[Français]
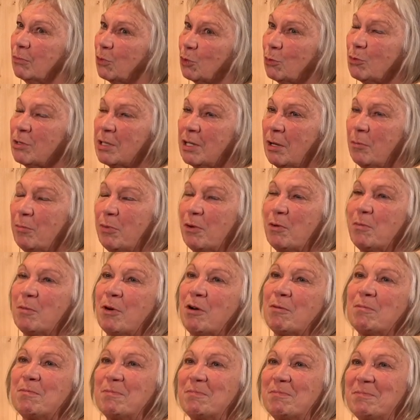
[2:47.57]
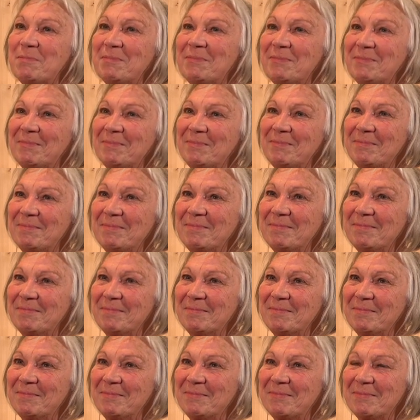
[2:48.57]
tout simplement.
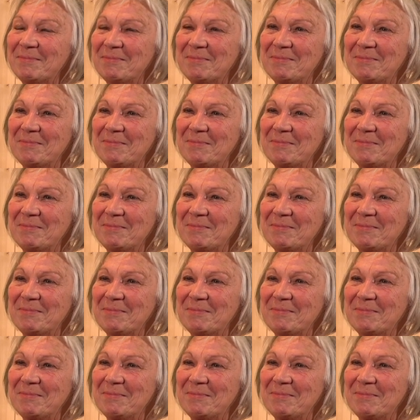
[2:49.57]
Génial.